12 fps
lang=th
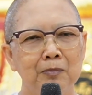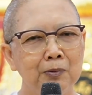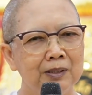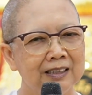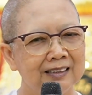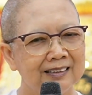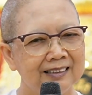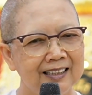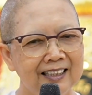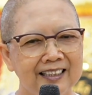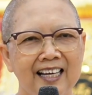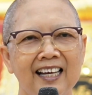บุญ
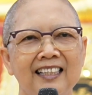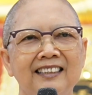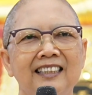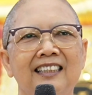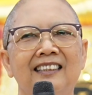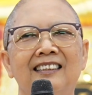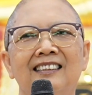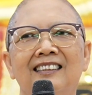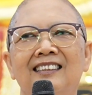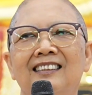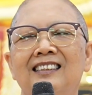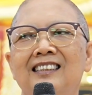ที่แท้จริง
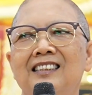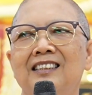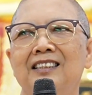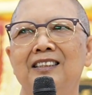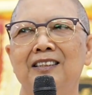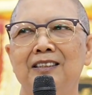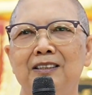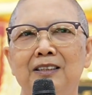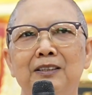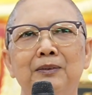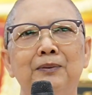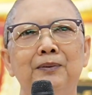
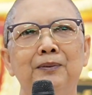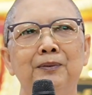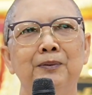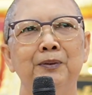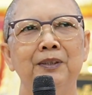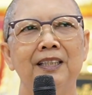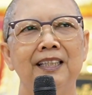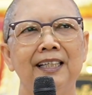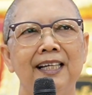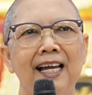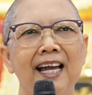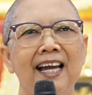อยู่
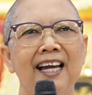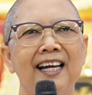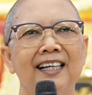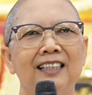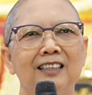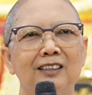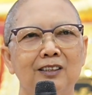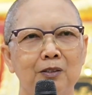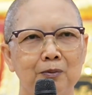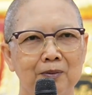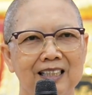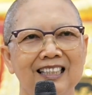แค่ตร
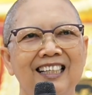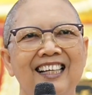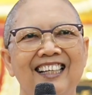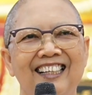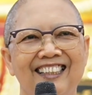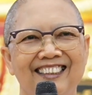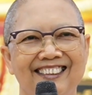งนี้เอง